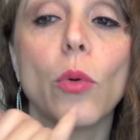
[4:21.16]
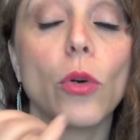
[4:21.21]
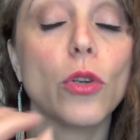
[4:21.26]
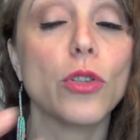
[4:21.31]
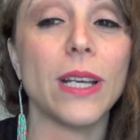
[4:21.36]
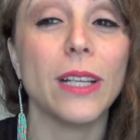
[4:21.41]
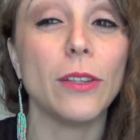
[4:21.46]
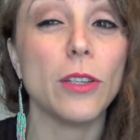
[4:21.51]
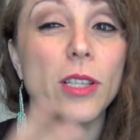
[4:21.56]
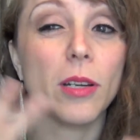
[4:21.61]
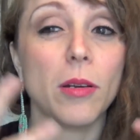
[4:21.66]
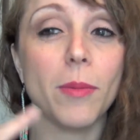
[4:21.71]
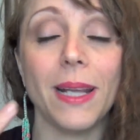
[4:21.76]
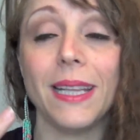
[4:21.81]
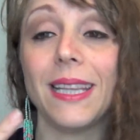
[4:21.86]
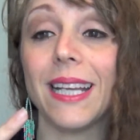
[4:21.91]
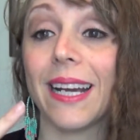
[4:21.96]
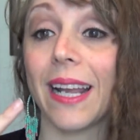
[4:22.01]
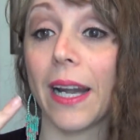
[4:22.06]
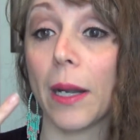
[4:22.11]
un rossetto
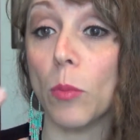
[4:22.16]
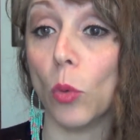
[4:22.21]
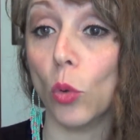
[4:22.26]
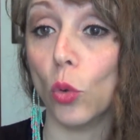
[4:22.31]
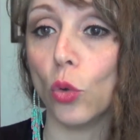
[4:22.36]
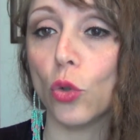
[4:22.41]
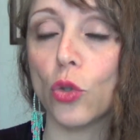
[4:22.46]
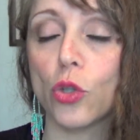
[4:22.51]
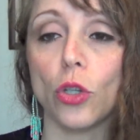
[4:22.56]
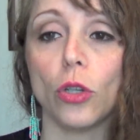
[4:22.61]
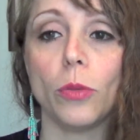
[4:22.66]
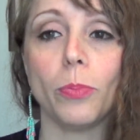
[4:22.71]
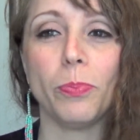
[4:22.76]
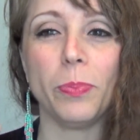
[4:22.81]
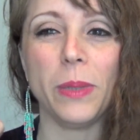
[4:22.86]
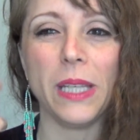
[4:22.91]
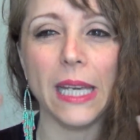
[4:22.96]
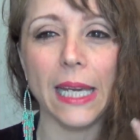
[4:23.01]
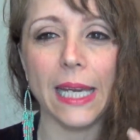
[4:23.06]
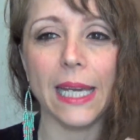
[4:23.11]
estremamente cremoso,
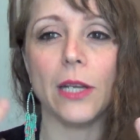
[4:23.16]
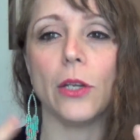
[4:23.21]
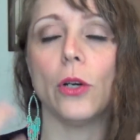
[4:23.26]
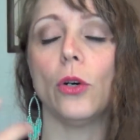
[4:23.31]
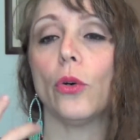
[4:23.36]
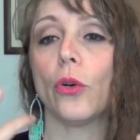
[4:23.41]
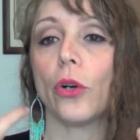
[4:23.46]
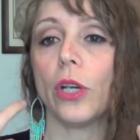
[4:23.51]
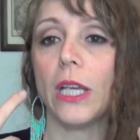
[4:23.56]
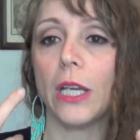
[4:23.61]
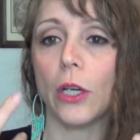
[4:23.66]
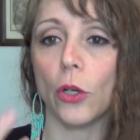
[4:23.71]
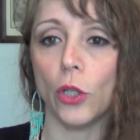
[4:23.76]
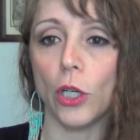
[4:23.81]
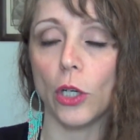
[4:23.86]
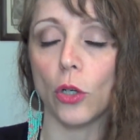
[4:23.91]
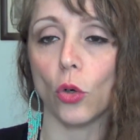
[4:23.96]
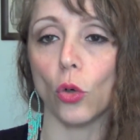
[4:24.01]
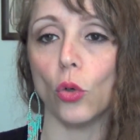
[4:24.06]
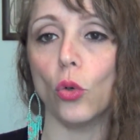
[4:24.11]
pieno, ricco
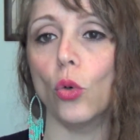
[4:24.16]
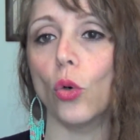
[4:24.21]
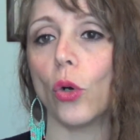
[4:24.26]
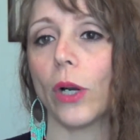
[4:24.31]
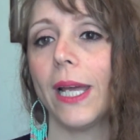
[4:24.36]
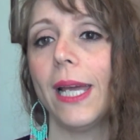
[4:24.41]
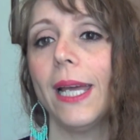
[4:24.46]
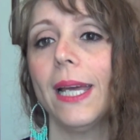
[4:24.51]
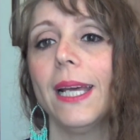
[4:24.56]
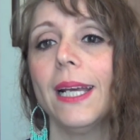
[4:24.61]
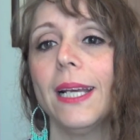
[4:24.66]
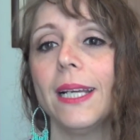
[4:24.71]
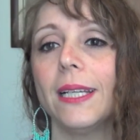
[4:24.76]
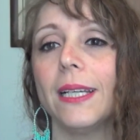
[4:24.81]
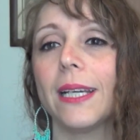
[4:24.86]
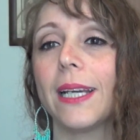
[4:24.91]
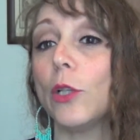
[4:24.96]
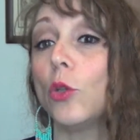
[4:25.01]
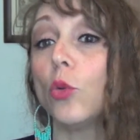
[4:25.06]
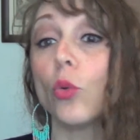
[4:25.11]
nel colore,
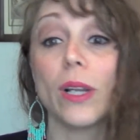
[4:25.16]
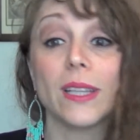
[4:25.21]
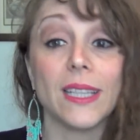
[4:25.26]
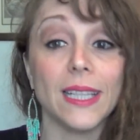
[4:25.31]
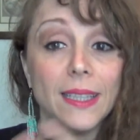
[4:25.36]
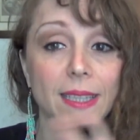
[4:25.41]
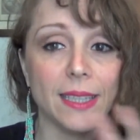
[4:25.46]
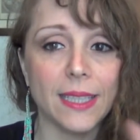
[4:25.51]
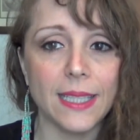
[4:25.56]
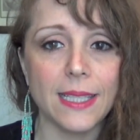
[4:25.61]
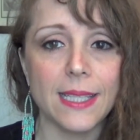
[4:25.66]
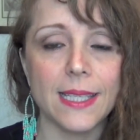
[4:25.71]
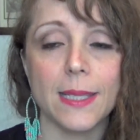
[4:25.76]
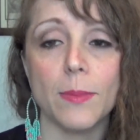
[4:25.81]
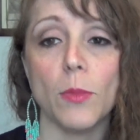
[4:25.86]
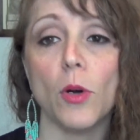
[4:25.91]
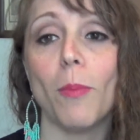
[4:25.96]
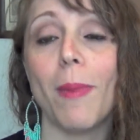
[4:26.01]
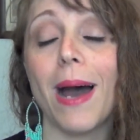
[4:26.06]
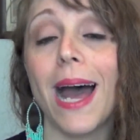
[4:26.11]
eh, che dura
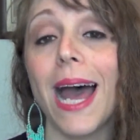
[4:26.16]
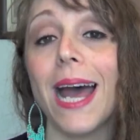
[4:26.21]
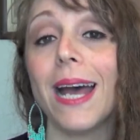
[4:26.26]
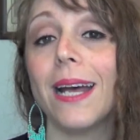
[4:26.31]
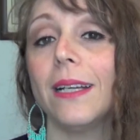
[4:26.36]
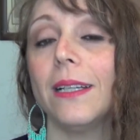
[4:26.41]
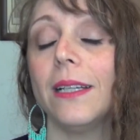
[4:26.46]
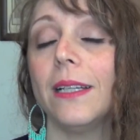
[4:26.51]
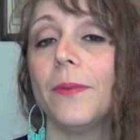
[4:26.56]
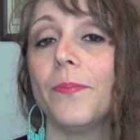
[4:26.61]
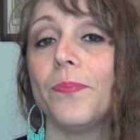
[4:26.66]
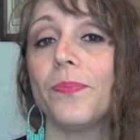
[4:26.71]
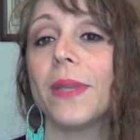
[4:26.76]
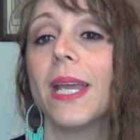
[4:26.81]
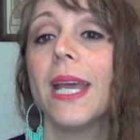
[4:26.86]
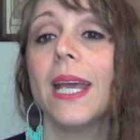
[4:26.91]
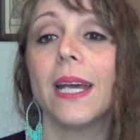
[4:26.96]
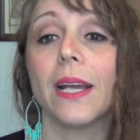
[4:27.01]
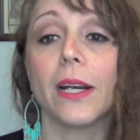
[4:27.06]
tantissimo ma ehm,